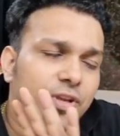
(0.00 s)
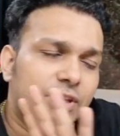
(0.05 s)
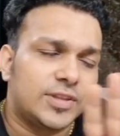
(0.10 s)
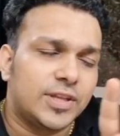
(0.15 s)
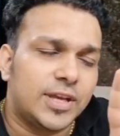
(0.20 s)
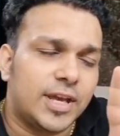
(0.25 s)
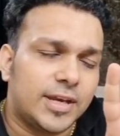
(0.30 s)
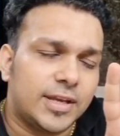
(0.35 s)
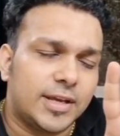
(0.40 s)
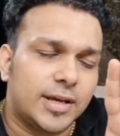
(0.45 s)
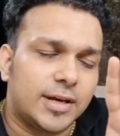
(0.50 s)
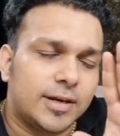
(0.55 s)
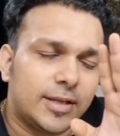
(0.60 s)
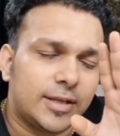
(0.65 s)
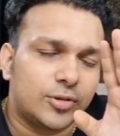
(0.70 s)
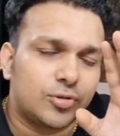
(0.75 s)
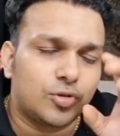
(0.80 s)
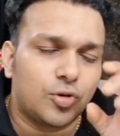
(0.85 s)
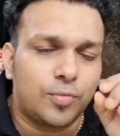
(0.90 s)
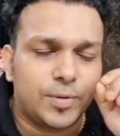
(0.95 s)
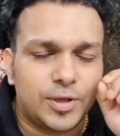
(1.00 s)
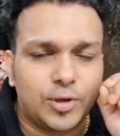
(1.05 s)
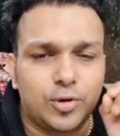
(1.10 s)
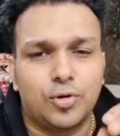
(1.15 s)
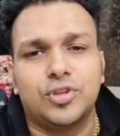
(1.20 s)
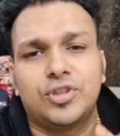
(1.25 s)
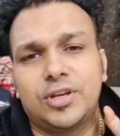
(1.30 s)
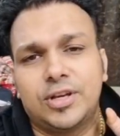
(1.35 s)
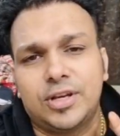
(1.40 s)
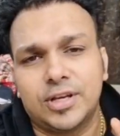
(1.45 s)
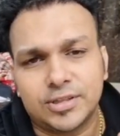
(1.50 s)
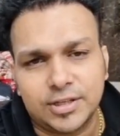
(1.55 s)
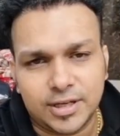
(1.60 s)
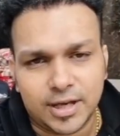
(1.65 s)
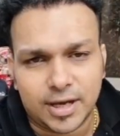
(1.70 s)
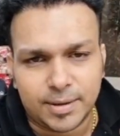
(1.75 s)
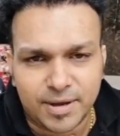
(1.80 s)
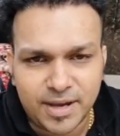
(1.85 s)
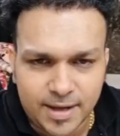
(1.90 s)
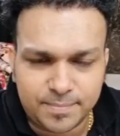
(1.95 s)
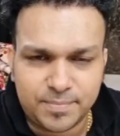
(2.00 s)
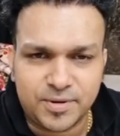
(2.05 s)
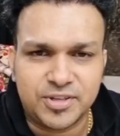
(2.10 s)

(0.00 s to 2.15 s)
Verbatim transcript: फ्री तैयारी करनी है तो भी कोई दिक्कत नहीं हम है हाँ,